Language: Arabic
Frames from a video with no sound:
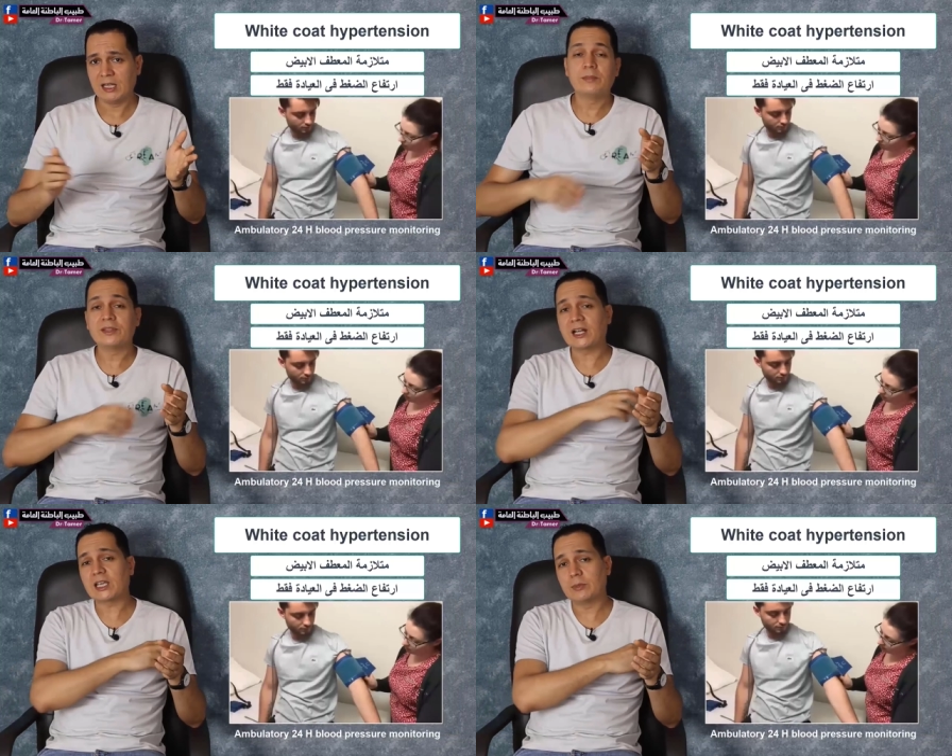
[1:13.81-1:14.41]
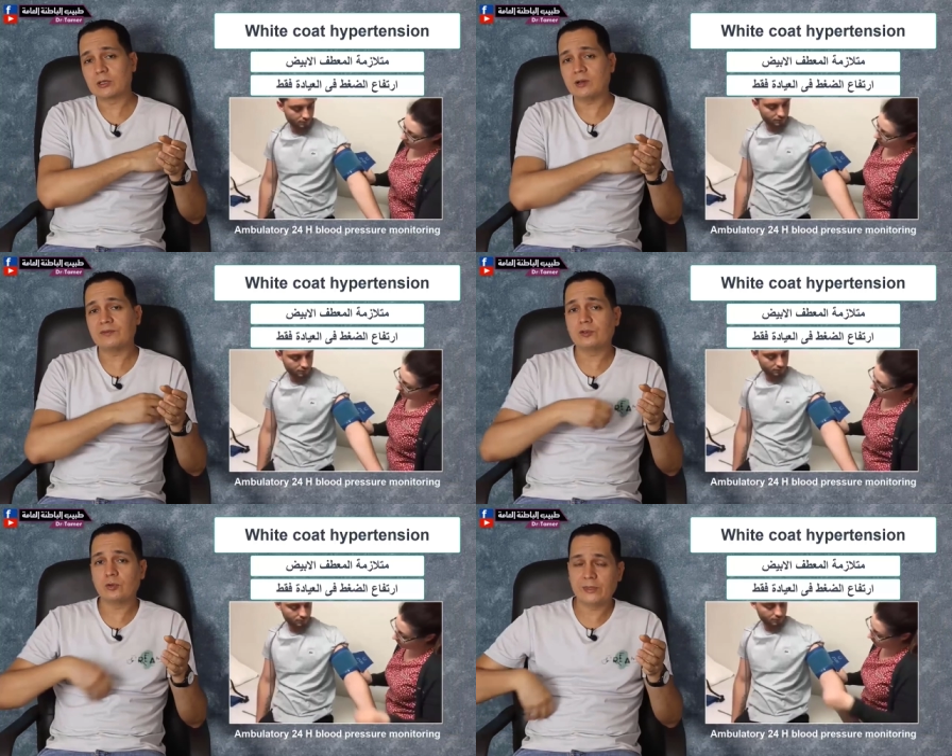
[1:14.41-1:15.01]
بنركب
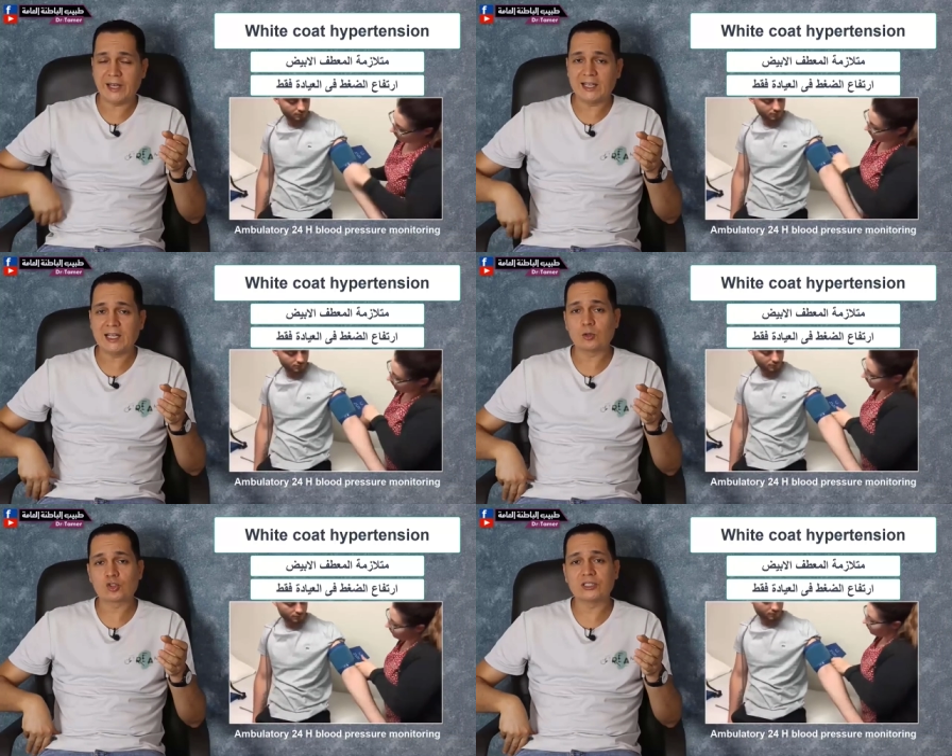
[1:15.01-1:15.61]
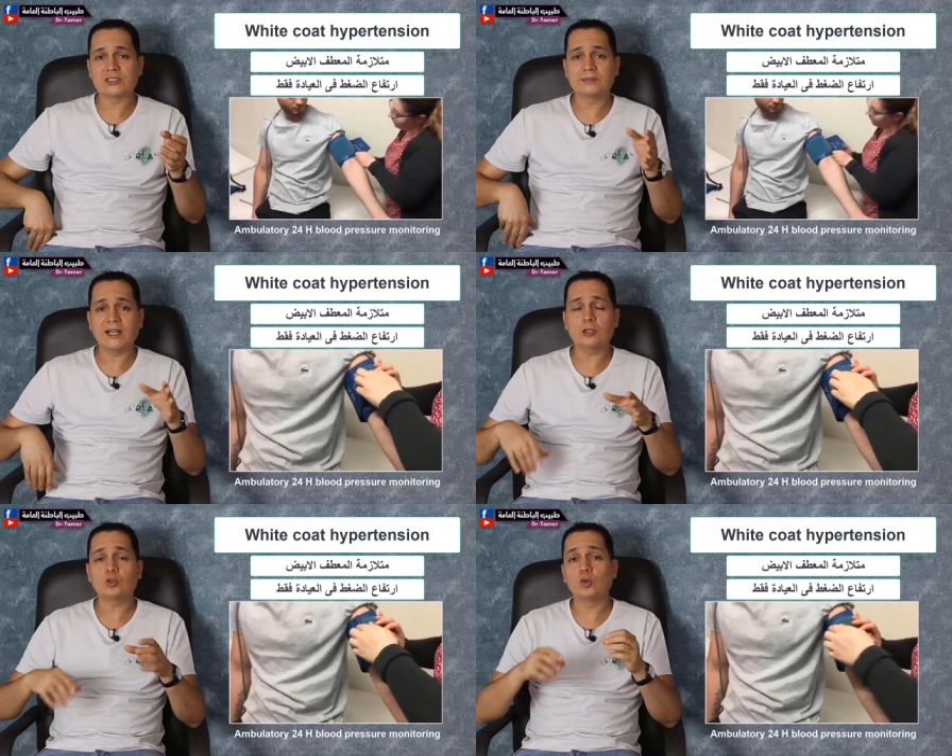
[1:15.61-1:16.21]
الكف وبنعلق له الشنطة
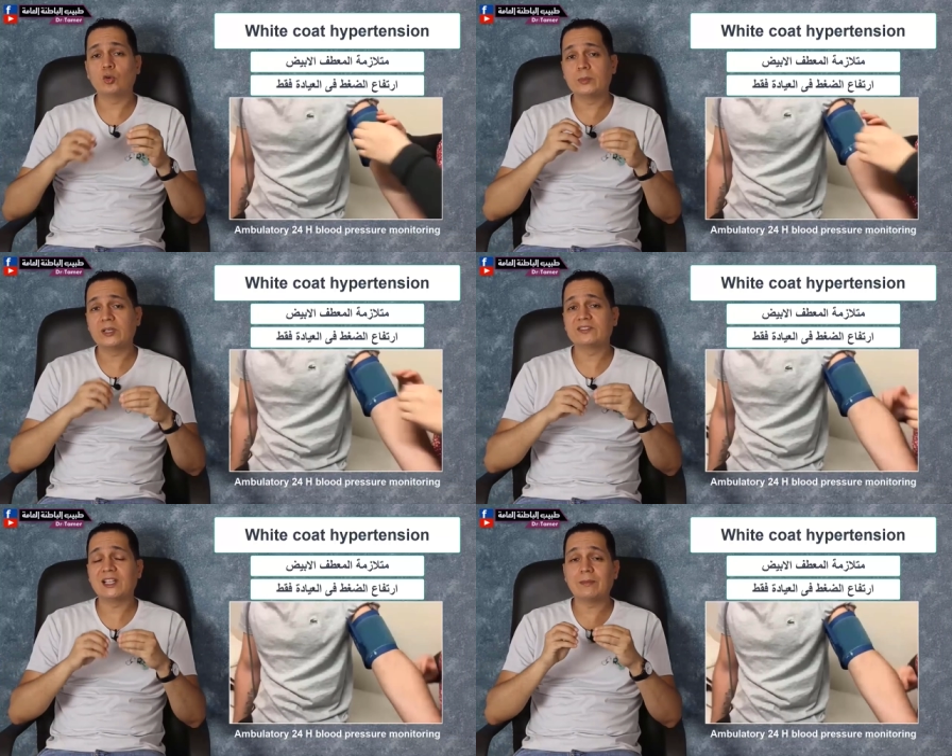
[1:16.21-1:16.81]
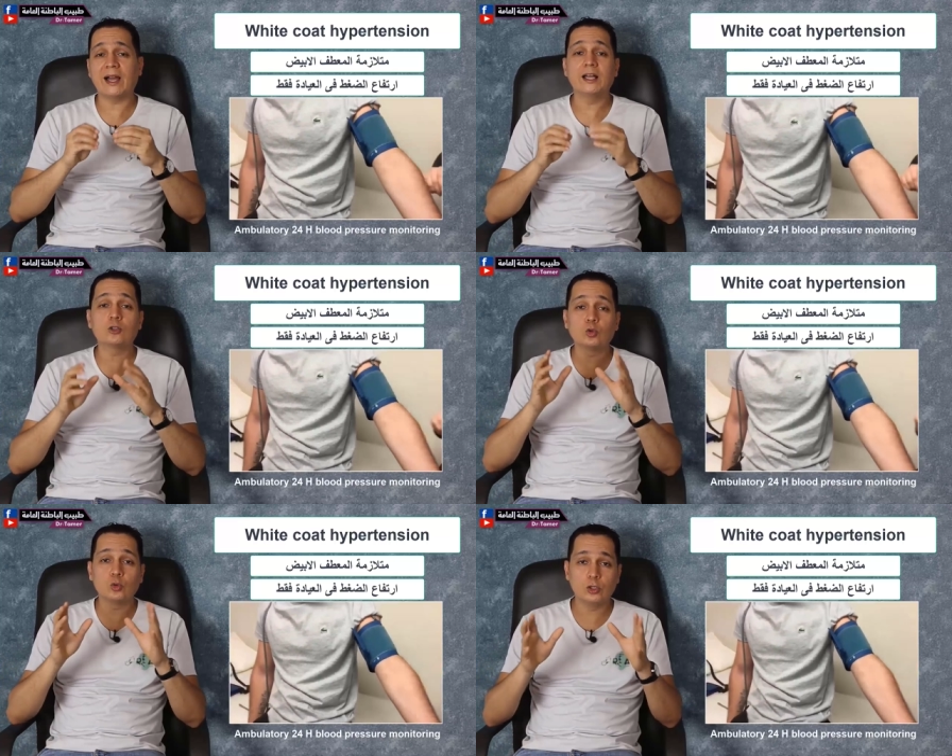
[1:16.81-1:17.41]
بتاعته وبيفضل معاه
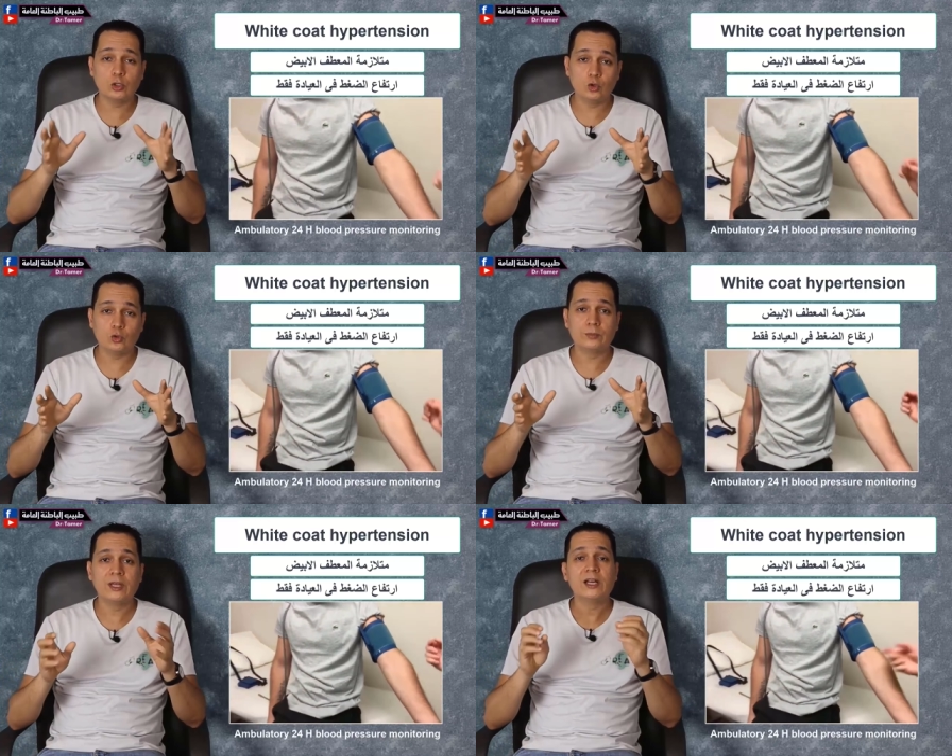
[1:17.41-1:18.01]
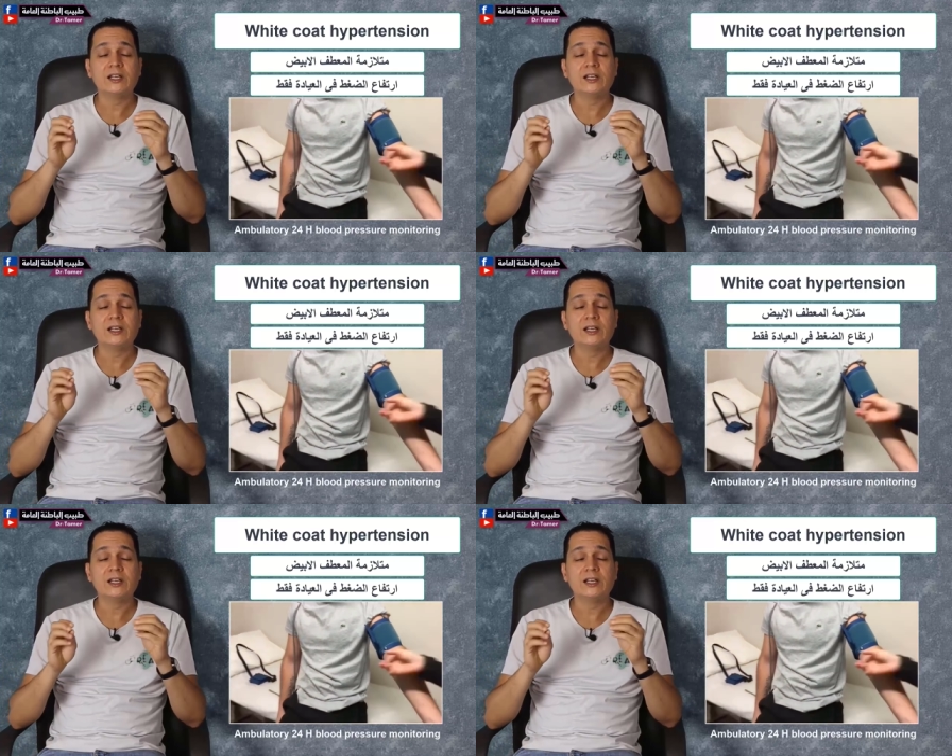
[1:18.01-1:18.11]
طول اليوم